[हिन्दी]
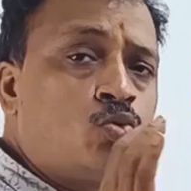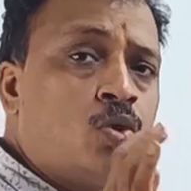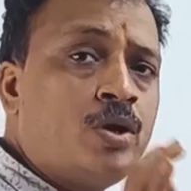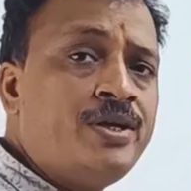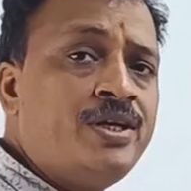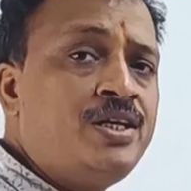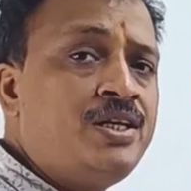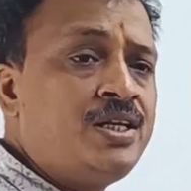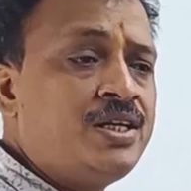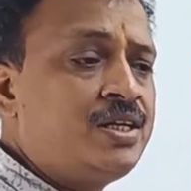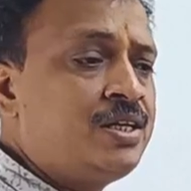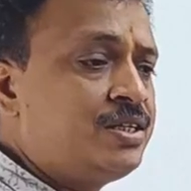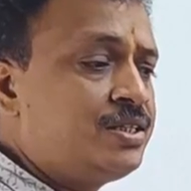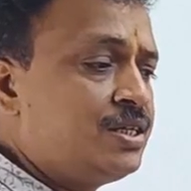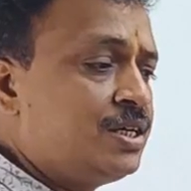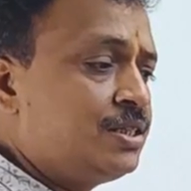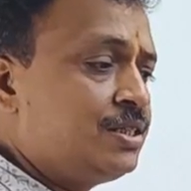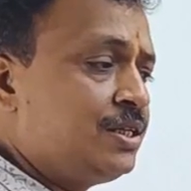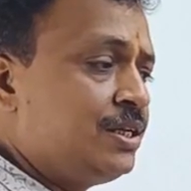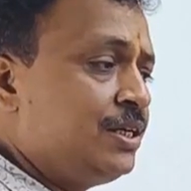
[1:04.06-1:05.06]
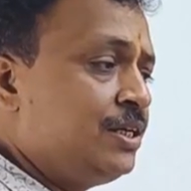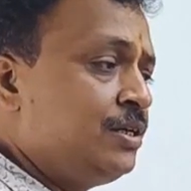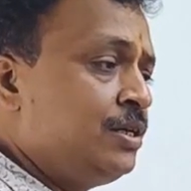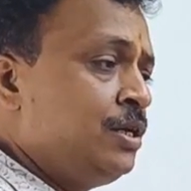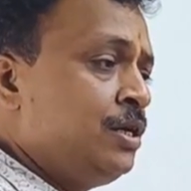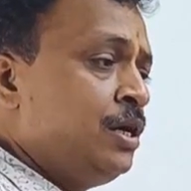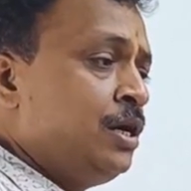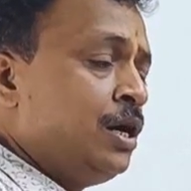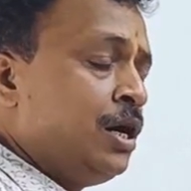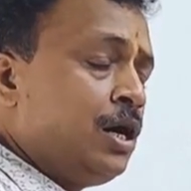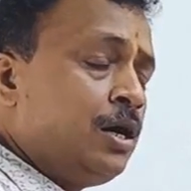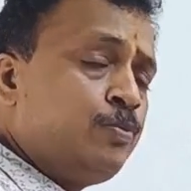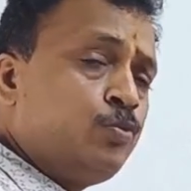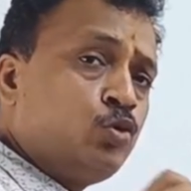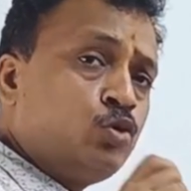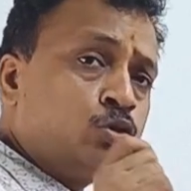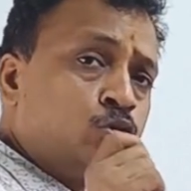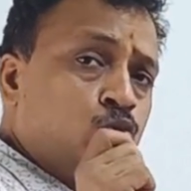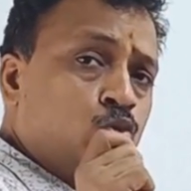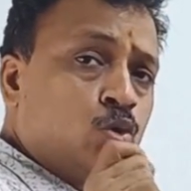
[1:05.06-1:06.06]
क्वालिटी गिर जाती है अब
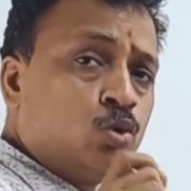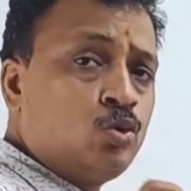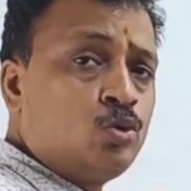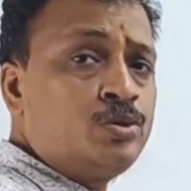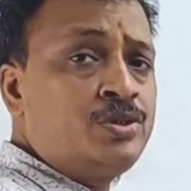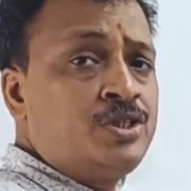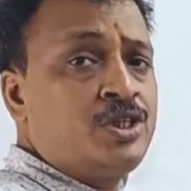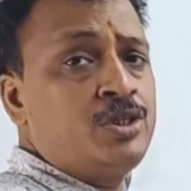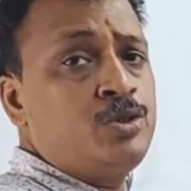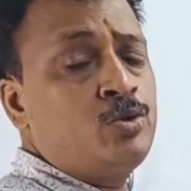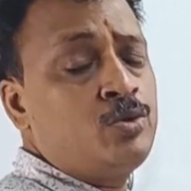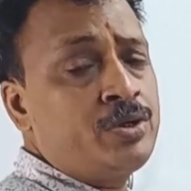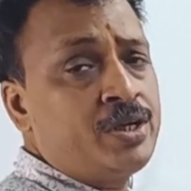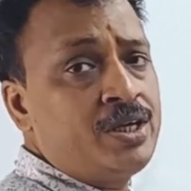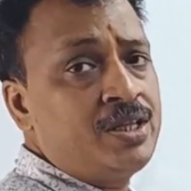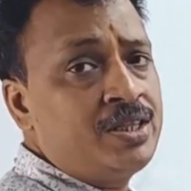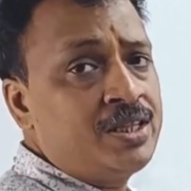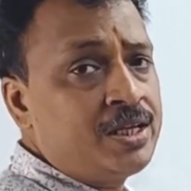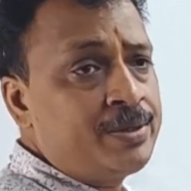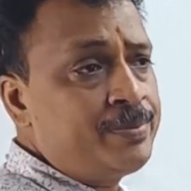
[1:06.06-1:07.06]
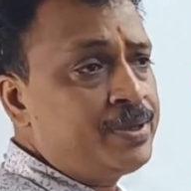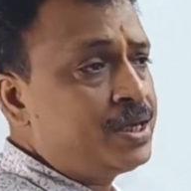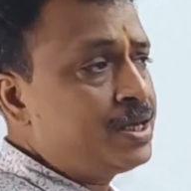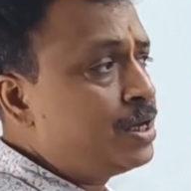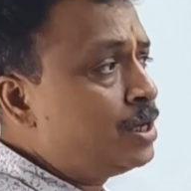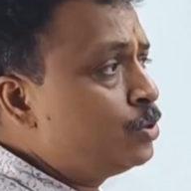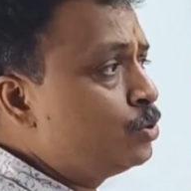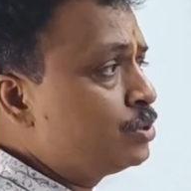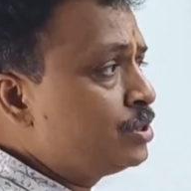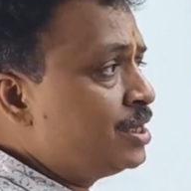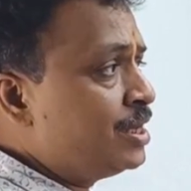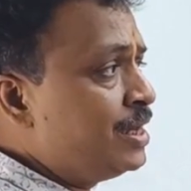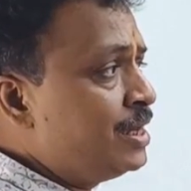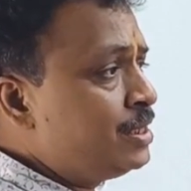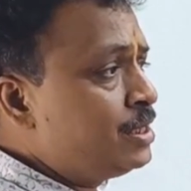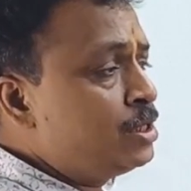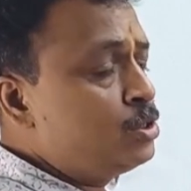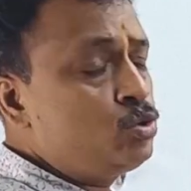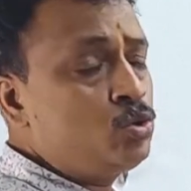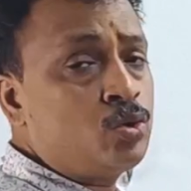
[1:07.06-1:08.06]
उस दोनों चीज़ों के अंदर में क्या होता है
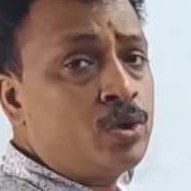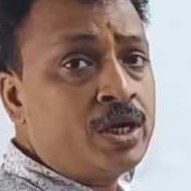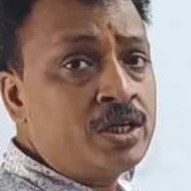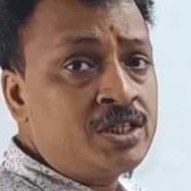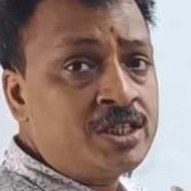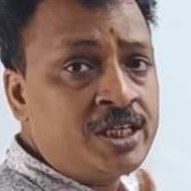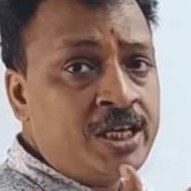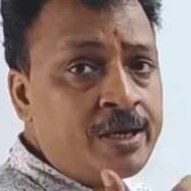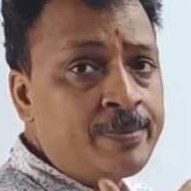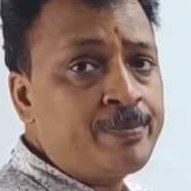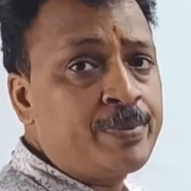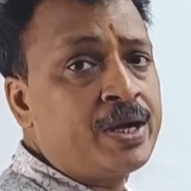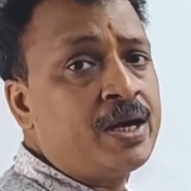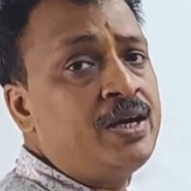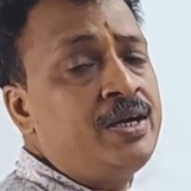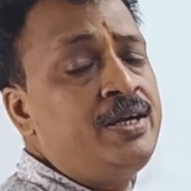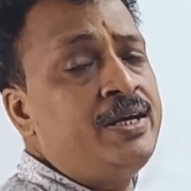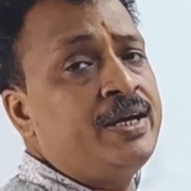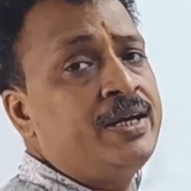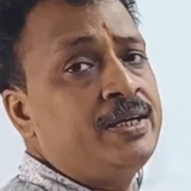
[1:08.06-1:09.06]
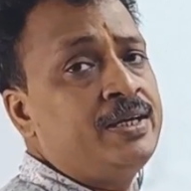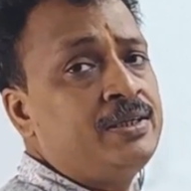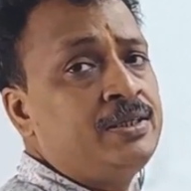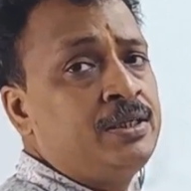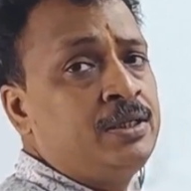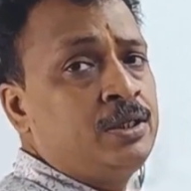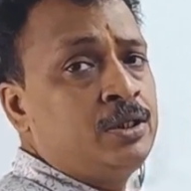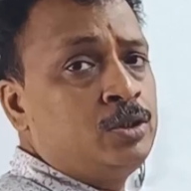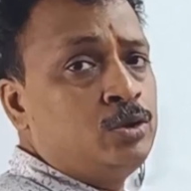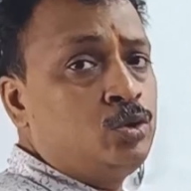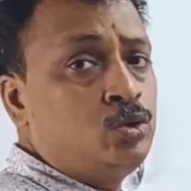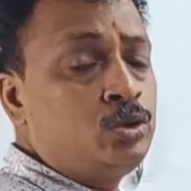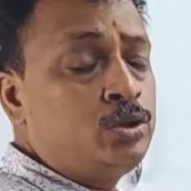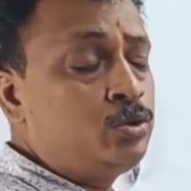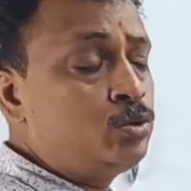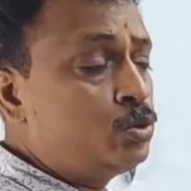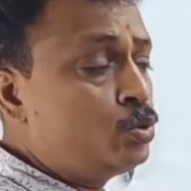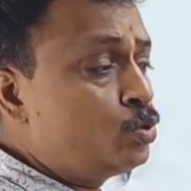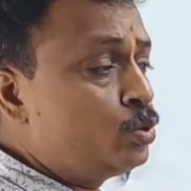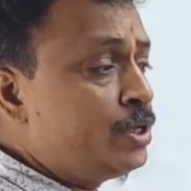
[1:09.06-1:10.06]
कि जो अच्छे ब्रांड हैं
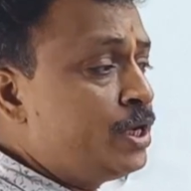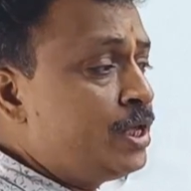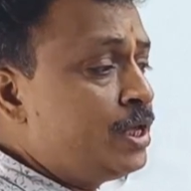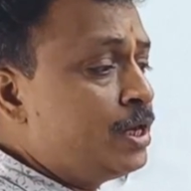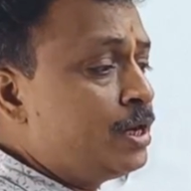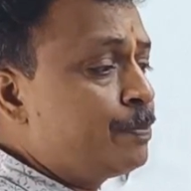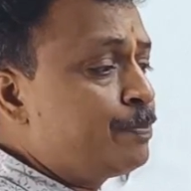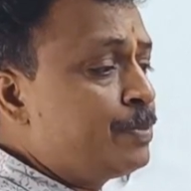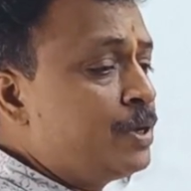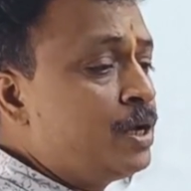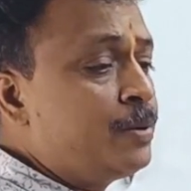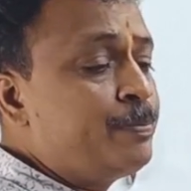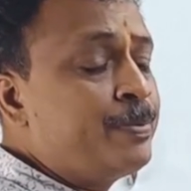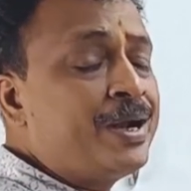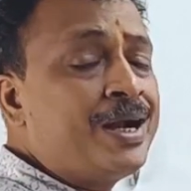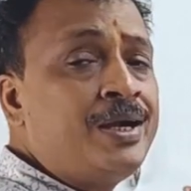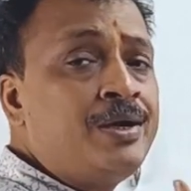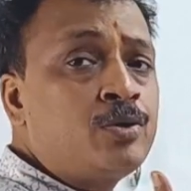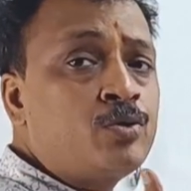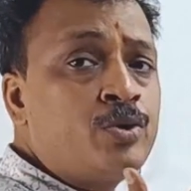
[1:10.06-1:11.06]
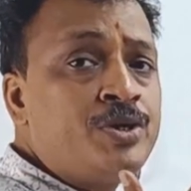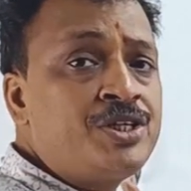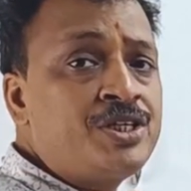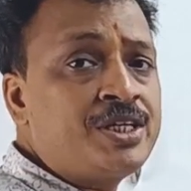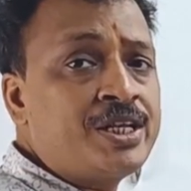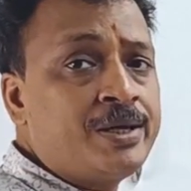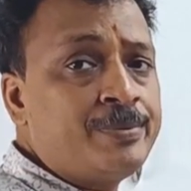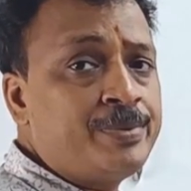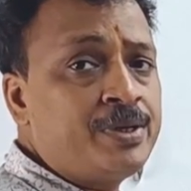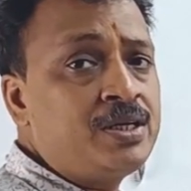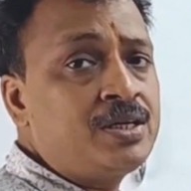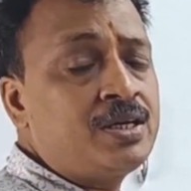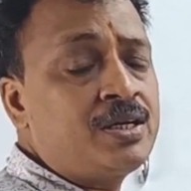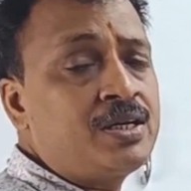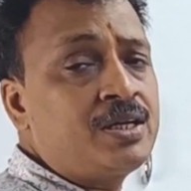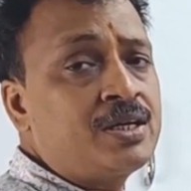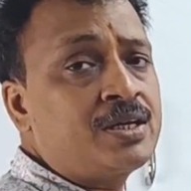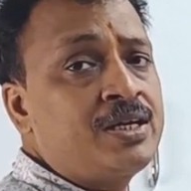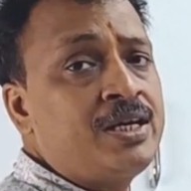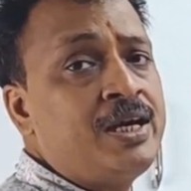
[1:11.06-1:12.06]
जिन्होंने अपना ब्रांड को स्टेबल कर
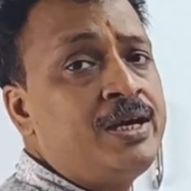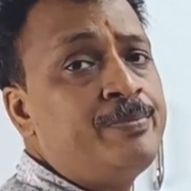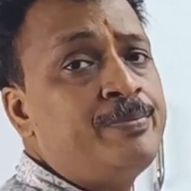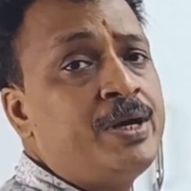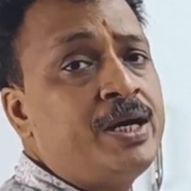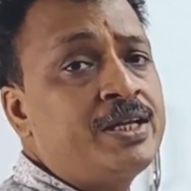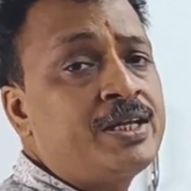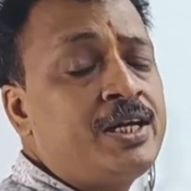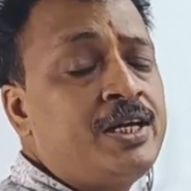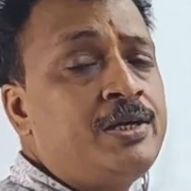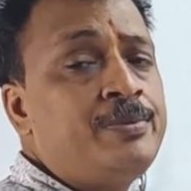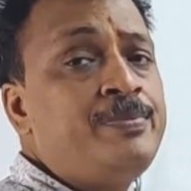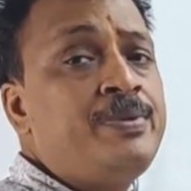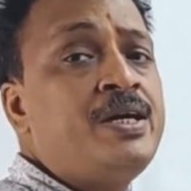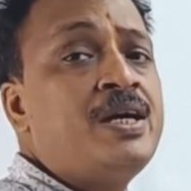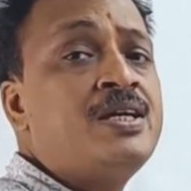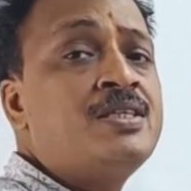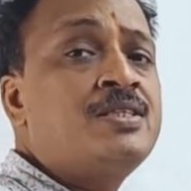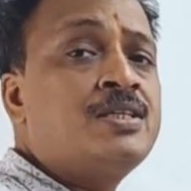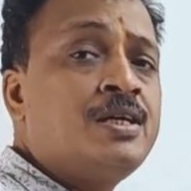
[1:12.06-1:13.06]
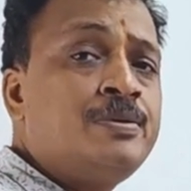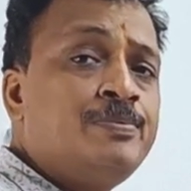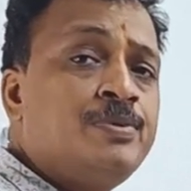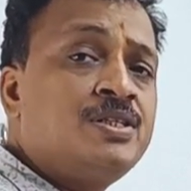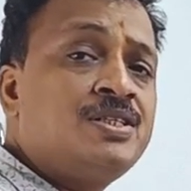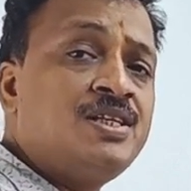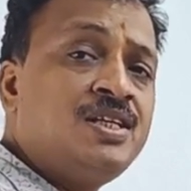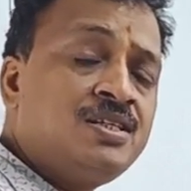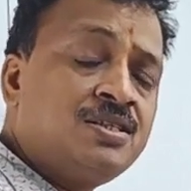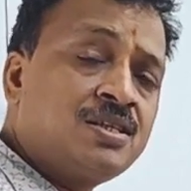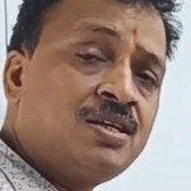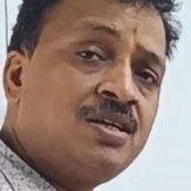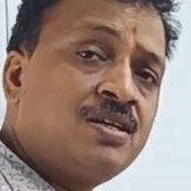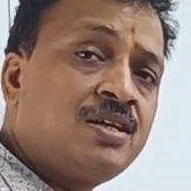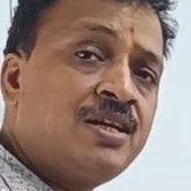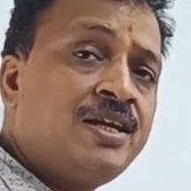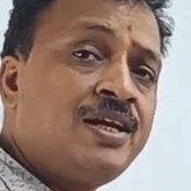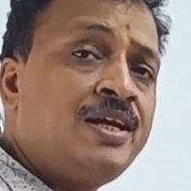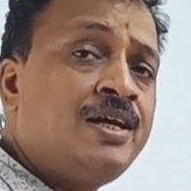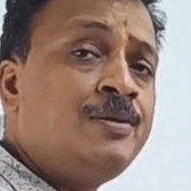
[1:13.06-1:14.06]
रखा है मार्केट में अच्छा बिजनेस कर
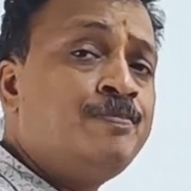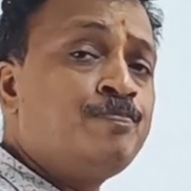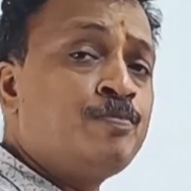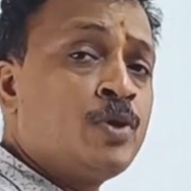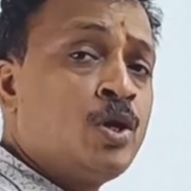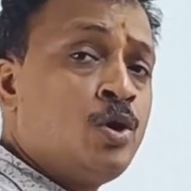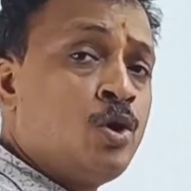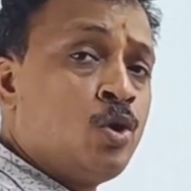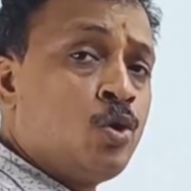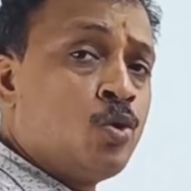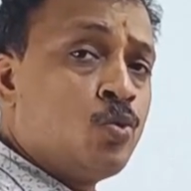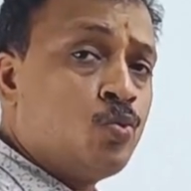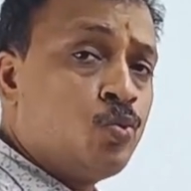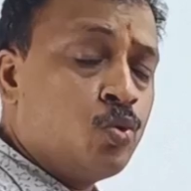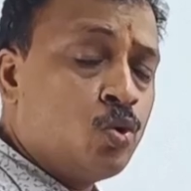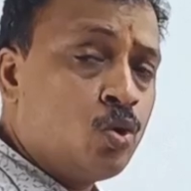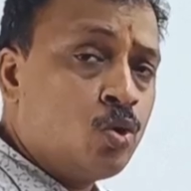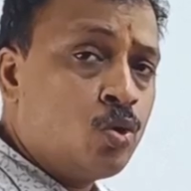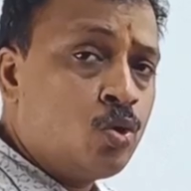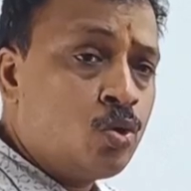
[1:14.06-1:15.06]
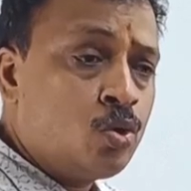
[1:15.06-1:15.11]
रहे हैं वो